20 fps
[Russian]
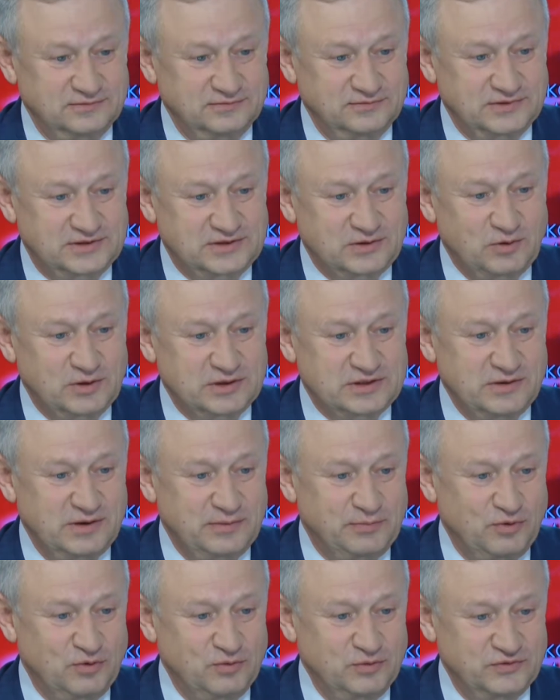Вот сколько себя
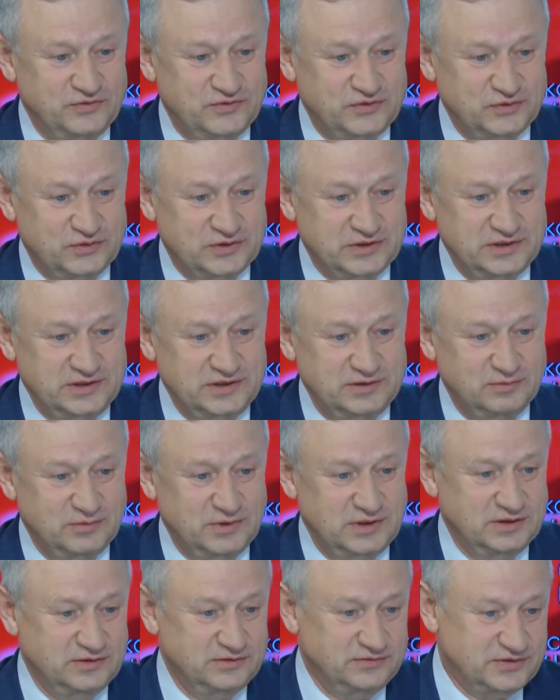помню, всю жизнь
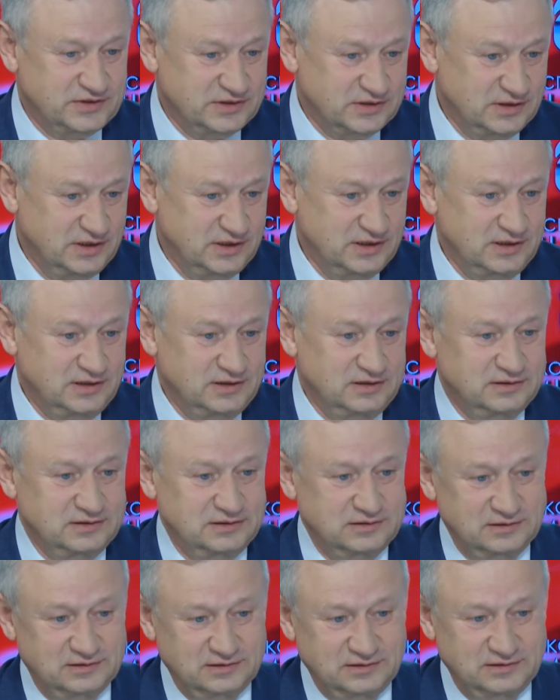мы всегда
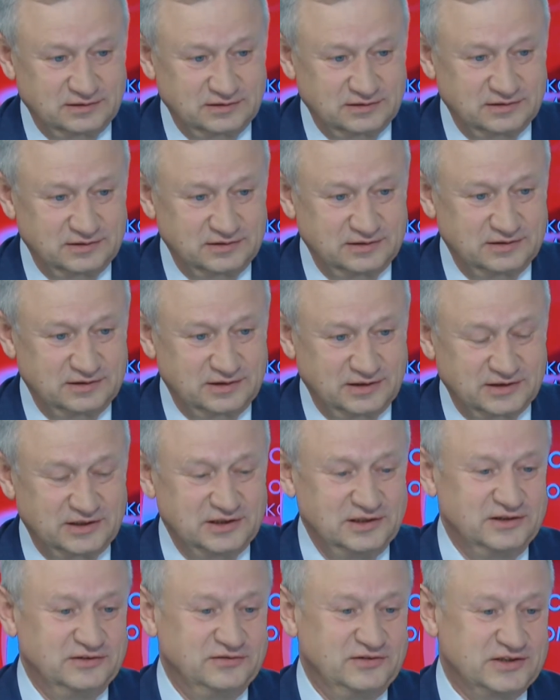э,
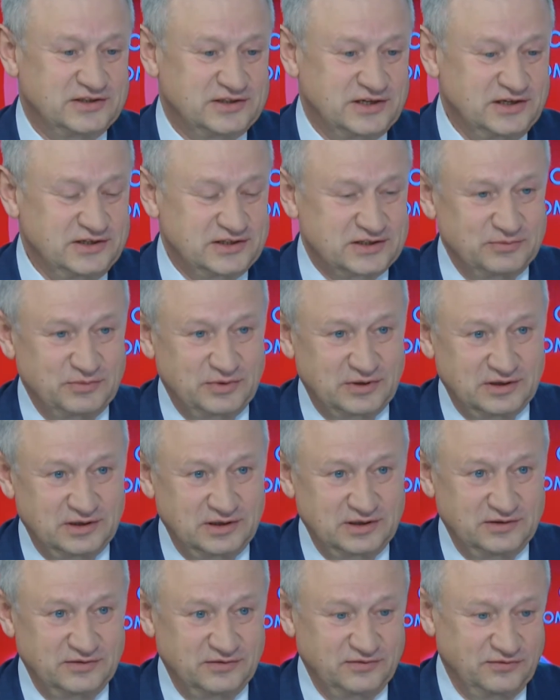ходили в леса и
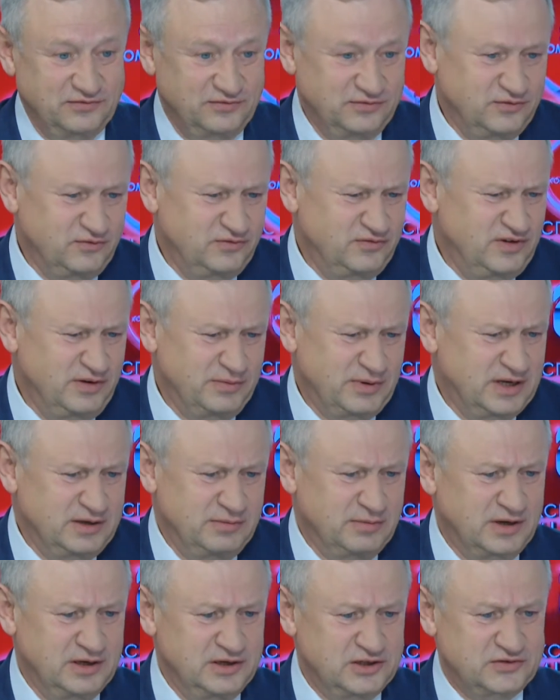собирали ну, в
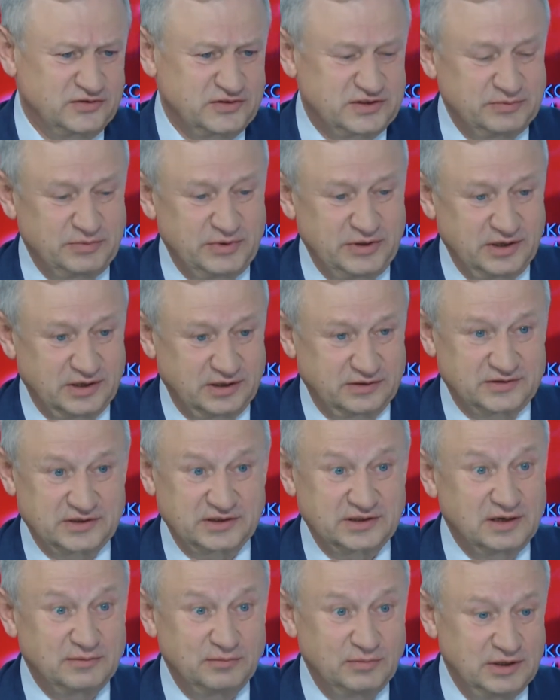необходимом количестве себе ягод,
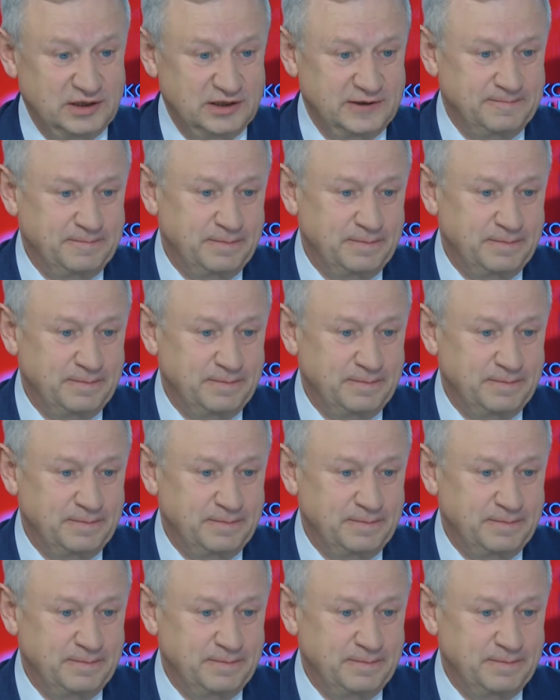всегда были.